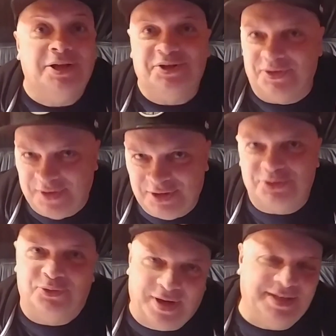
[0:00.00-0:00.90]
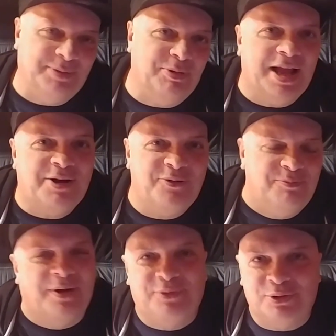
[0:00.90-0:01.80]
Dziewięciu fajnych Polaków
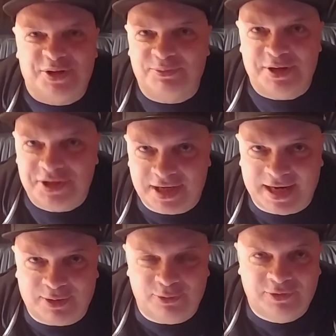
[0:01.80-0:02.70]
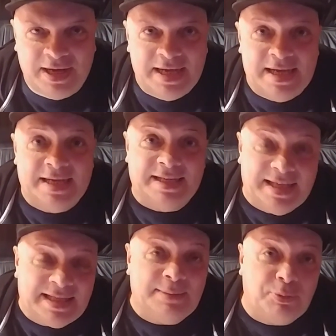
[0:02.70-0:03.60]
bawiło się w mieście Kraków.
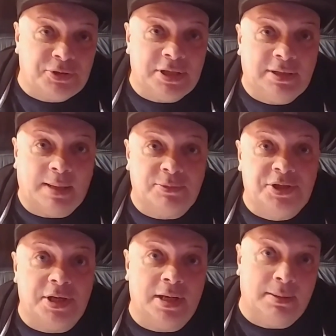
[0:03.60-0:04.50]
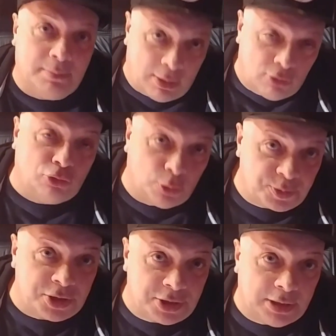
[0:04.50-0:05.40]
Jeden poszedł tam, gdzie mało kto
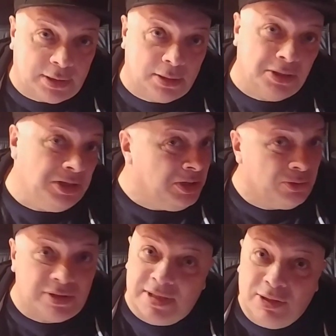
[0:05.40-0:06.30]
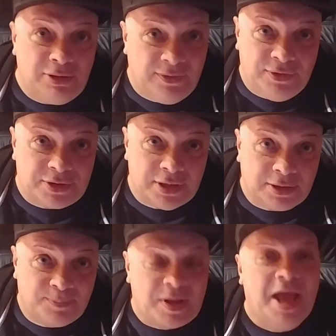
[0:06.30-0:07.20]
przyszedł i już z tego nie wyszedł.
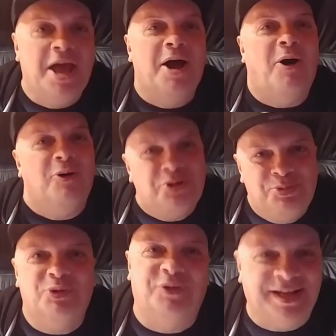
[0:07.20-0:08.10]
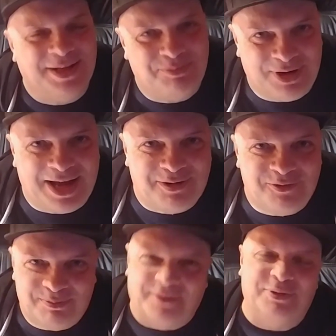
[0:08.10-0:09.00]
Ośmiu fajnych
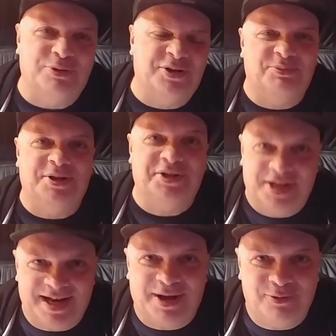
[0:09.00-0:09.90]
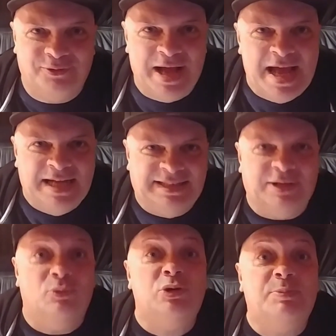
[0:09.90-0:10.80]
Polaków bawiło się w mieście Kraków. Ten
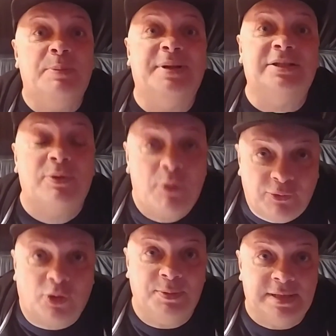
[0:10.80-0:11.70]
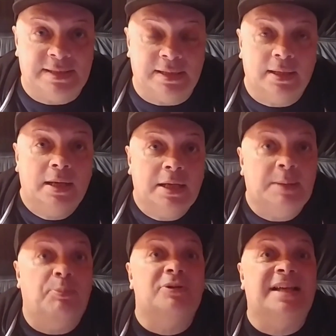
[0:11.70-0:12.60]
ósmy pracował w komisji i
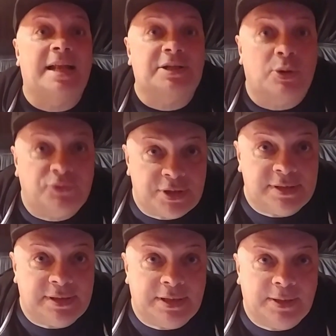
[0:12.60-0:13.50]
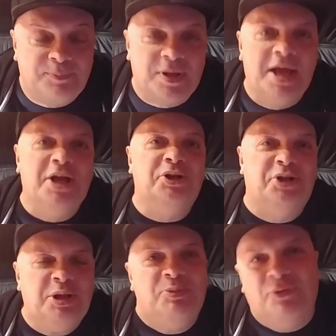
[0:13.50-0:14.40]
pozarażał wszystkich.
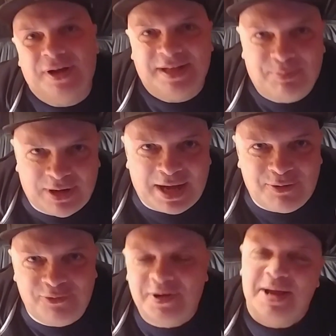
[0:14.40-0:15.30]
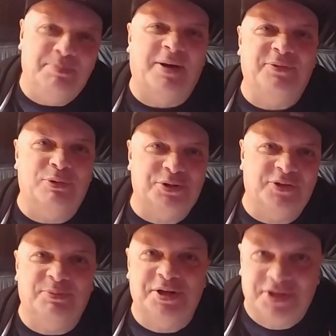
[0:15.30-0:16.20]
Siedmiu fajnych Polaków bawiło się
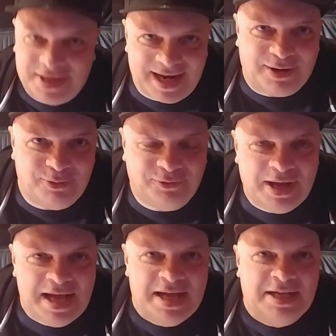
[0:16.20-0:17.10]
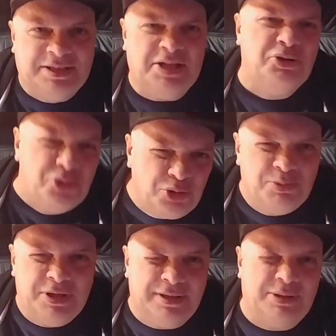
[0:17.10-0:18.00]
w mieście Kraków. Ten
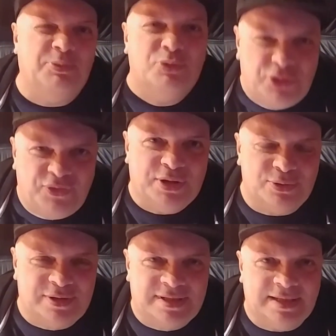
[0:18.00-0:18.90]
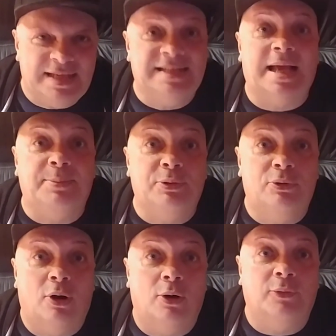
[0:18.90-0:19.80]
siódmy to był świrus i zabił
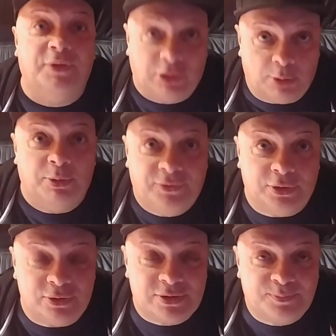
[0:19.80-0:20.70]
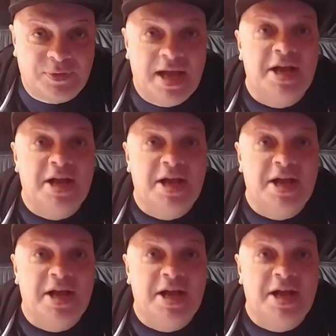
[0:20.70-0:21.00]
go wiadomy wirus.